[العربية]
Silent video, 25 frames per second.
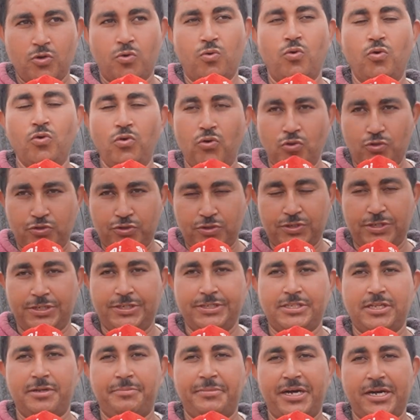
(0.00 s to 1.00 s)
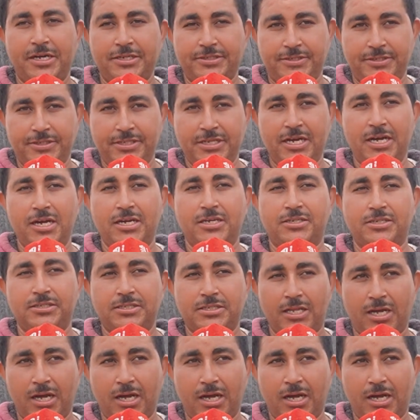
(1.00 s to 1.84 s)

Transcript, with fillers: كله تقيس المخازنية قيس